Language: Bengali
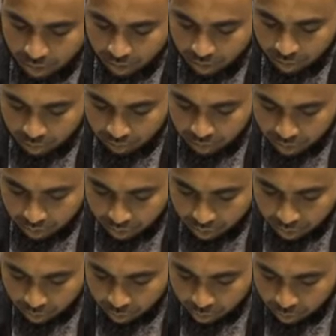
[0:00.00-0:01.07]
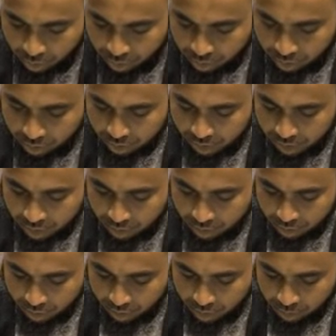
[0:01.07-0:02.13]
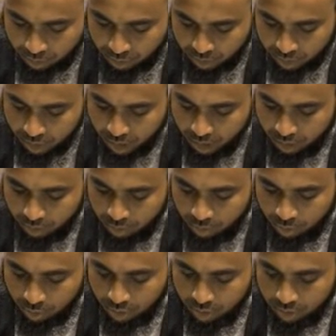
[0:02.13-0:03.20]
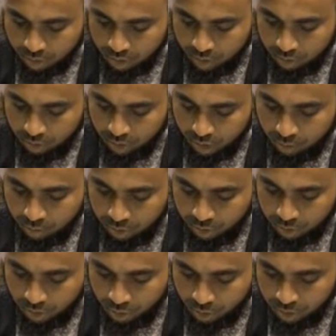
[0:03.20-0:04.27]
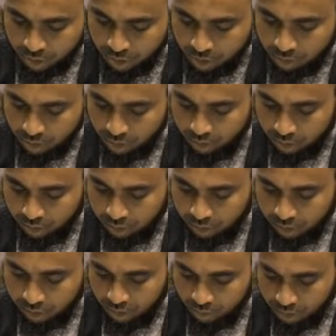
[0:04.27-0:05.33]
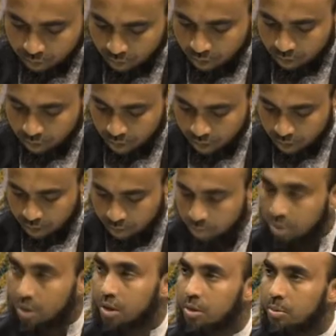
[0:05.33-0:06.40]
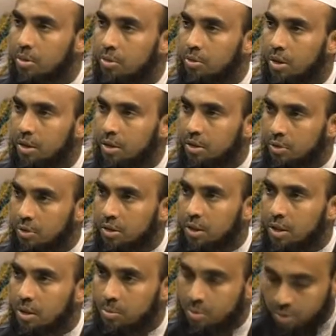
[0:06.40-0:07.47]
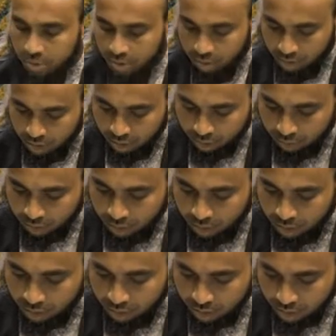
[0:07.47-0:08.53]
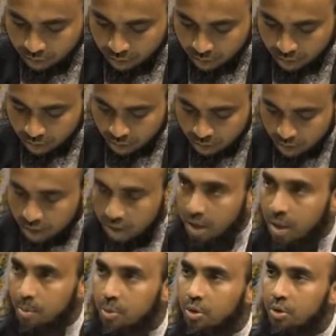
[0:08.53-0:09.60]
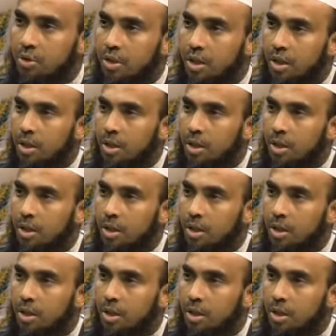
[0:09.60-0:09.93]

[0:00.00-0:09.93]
মুক্তি সাহেব একজন ভুল প্রশ্ন করেছেন প্রশ্নের আগে উনি বলেছেন যে উনি এই বছর হজে যাওয়ার নিয়ত করেছেন আমরা দোয়া করি আল্লাহ রাব্বুল আলামিন উনাকে সহি সালিম হজে যাওয়ার তৌফিক দান করেন আচ্ছা আমিও ইনশাআল্লাহ এই